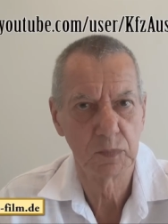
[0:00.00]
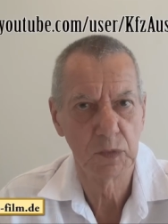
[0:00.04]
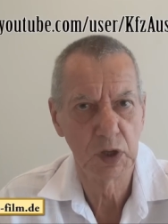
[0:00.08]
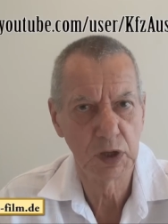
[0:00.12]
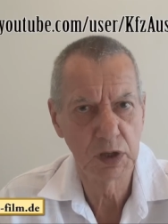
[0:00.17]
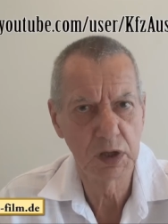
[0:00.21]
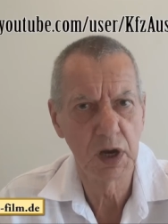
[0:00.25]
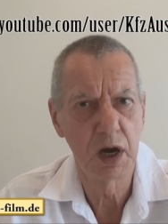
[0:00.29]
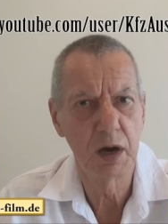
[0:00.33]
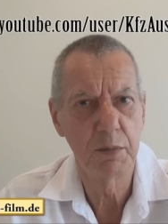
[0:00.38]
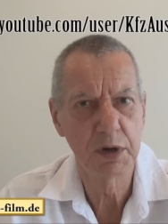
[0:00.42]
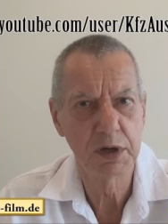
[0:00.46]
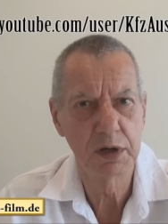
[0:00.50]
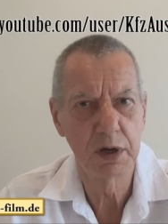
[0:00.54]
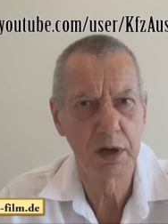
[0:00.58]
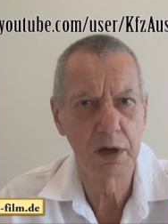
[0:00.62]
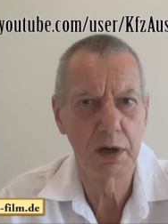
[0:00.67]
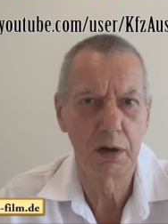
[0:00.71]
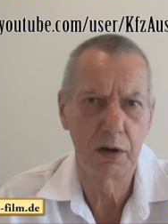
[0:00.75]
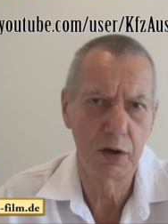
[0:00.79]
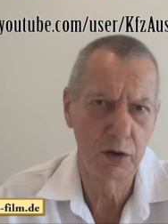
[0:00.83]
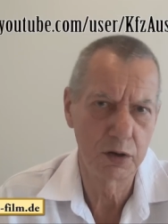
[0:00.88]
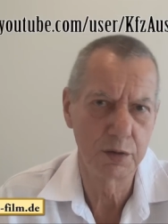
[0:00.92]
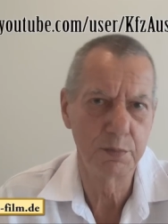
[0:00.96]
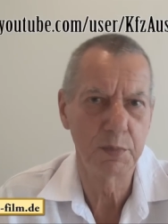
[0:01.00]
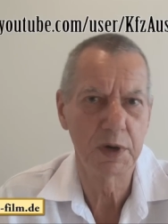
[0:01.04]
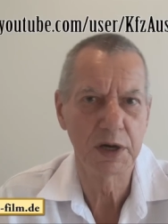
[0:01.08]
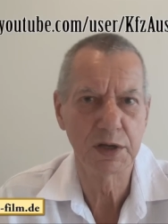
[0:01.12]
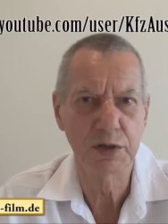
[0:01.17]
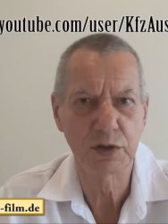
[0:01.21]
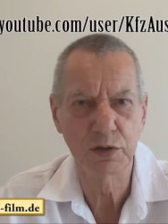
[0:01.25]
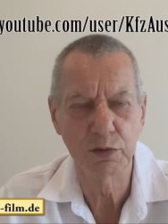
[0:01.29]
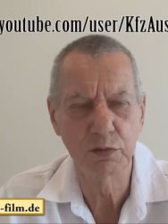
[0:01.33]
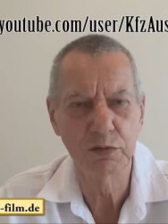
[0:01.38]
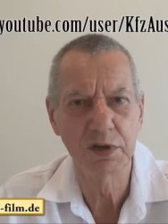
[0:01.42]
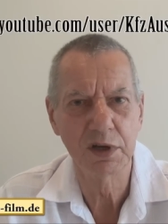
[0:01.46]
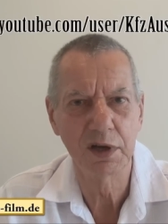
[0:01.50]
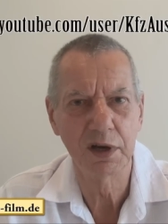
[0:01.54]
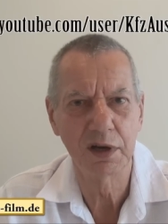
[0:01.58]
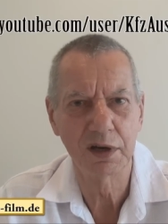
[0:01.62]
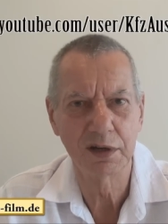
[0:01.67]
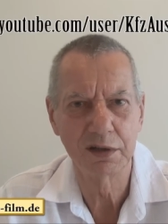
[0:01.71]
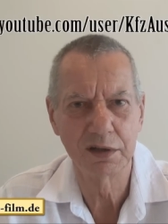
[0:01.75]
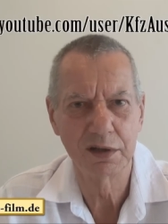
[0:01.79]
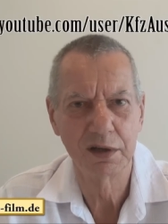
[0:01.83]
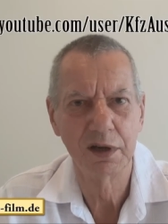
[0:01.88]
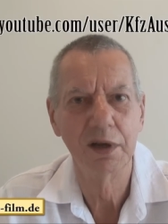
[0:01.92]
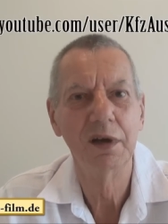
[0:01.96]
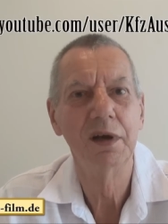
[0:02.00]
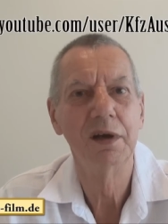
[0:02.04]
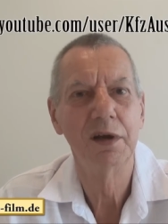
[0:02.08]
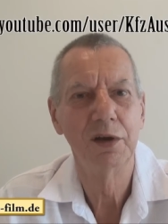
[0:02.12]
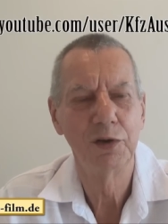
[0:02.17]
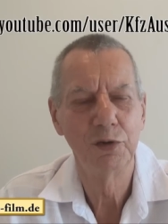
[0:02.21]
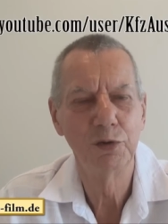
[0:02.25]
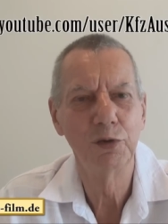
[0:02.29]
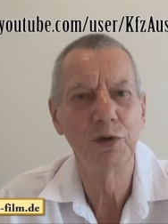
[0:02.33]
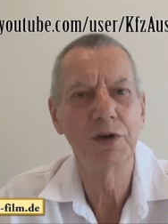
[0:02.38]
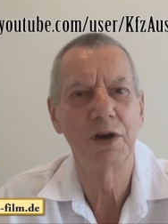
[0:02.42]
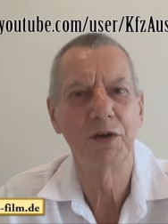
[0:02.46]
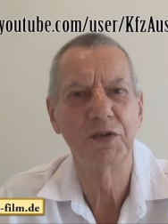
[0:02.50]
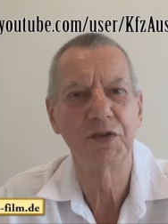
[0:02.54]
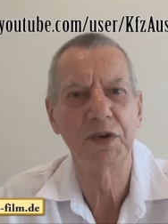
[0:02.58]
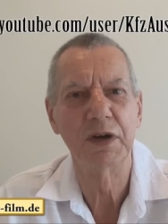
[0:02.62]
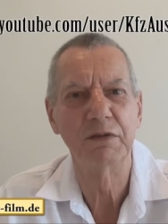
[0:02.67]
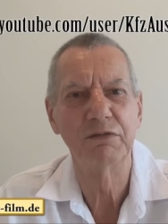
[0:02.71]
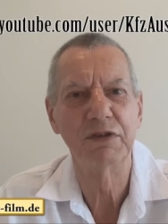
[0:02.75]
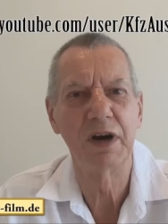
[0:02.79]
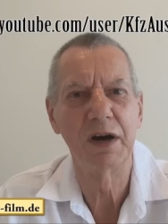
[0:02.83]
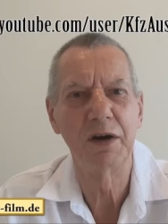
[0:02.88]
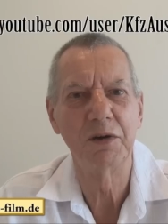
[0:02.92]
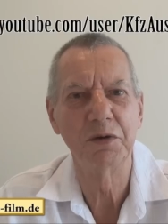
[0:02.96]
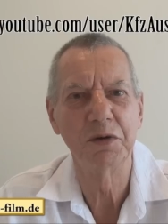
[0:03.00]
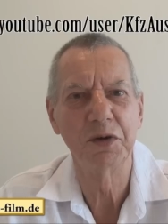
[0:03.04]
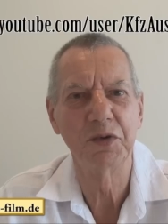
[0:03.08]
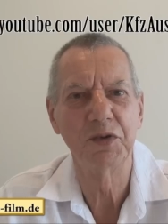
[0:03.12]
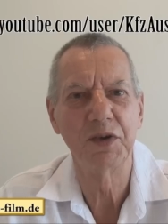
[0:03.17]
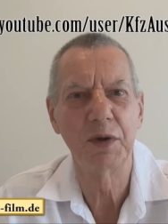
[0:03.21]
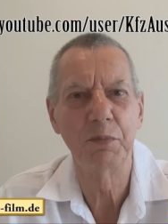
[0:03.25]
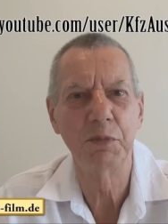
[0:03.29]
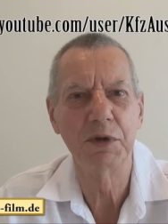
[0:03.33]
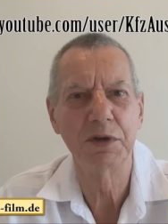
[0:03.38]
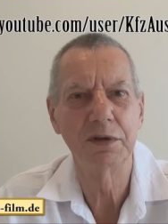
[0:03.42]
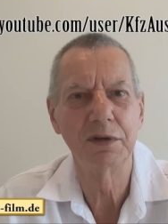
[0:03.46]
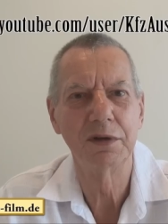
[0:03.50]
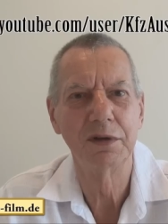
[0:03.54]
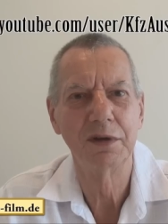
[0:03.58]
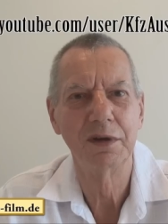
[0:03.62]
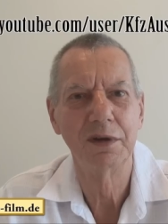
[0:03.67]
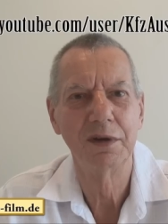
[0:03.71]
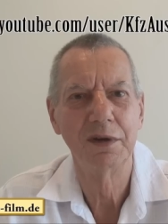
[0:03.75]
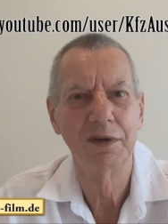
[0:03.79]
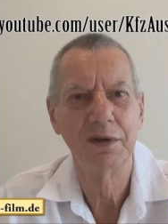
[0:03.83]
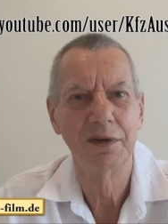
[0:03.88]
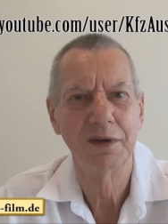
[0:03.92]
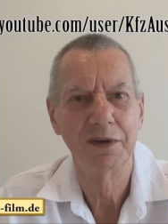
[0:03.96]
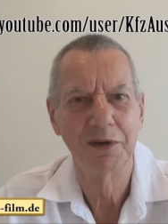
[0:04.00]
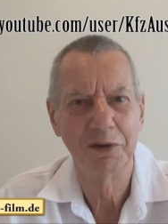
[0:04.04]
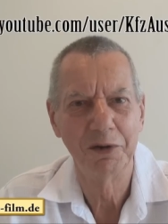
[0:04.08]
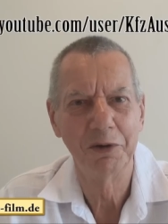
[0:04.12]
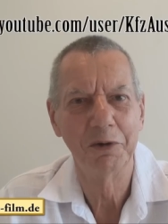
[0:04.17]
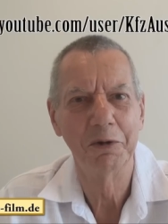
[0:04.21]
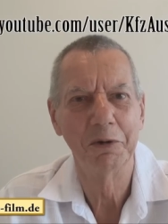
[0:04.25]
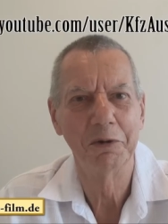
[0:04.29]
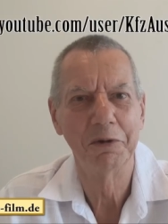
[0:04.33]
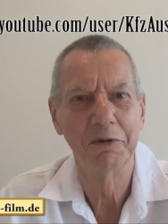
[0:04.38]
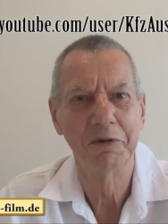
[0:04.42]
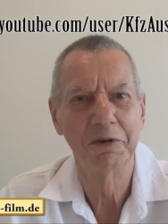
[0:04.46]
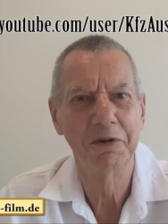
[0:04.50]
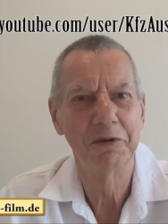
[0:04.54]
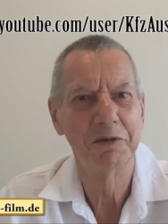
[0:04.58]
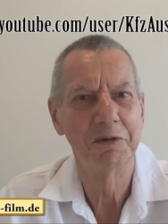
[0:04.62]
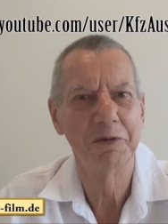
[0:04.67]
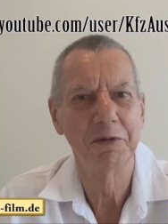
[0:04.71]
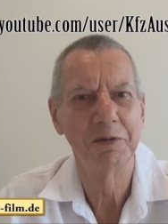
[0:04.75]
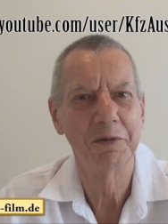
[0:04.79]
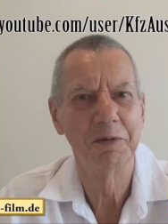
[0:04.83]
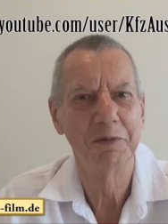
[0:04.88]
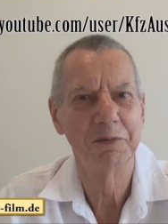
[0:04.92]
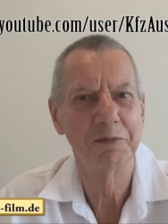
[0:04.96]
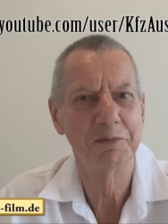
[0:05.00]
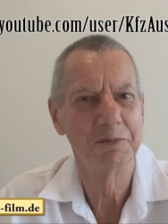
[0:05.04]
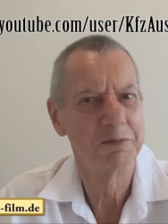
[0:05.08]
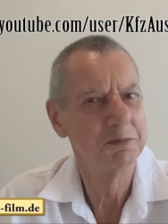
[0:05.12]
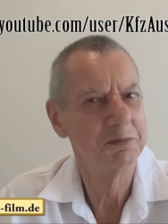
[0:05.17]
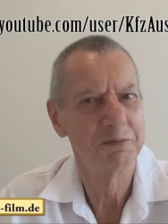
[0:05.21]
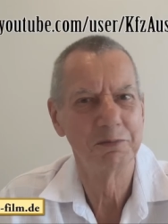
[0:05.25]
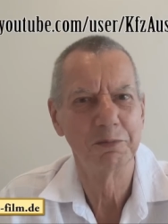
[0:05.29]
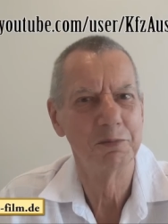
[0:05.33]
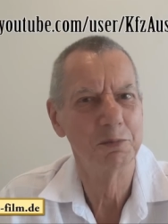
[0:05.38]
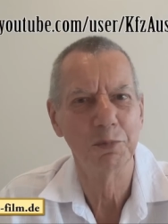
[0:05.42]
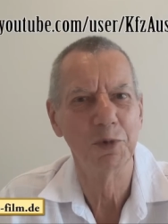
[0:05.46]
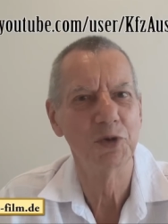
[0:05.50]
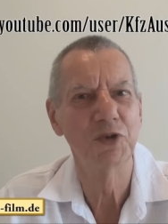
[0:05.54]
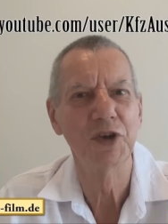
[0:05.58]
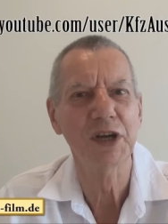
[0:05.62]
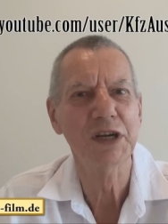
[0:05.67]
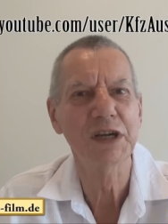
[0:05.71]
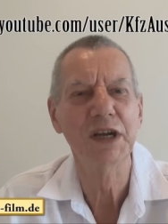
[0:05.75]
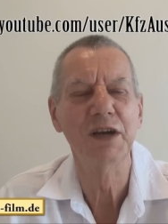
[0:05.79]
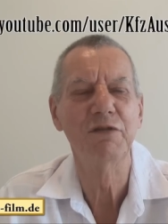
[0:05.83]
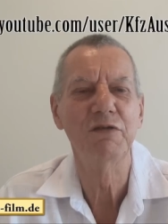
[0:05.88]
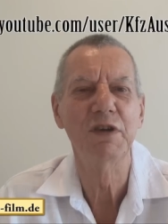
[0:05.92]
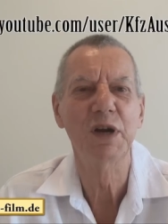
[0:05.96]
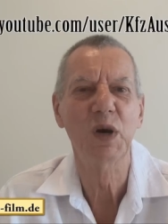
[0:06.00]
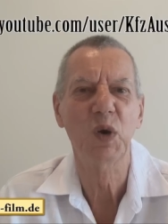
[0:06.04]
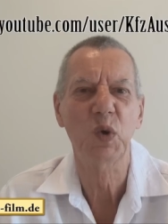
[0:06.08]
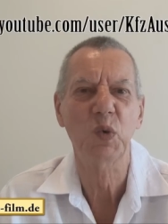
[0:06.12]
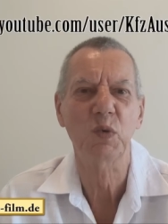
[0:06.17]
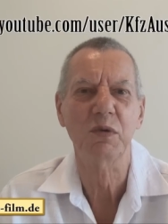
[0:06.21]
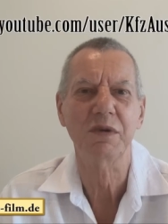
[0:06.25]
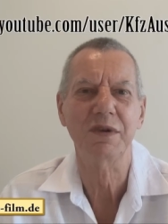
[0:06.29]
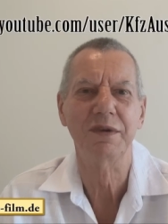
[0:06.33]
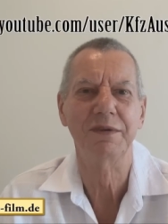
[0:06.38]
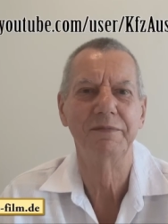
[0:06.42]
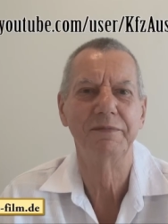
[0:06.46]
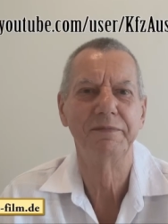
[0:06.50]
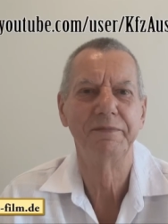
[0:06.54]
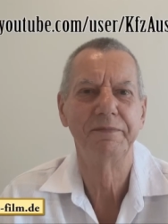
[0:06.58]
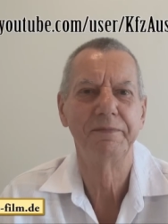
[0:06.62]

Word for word: Ich habe da auch in meinen jungen Jahren durchaus Erfahrung gesammelt und muss ich nicht wiederholen.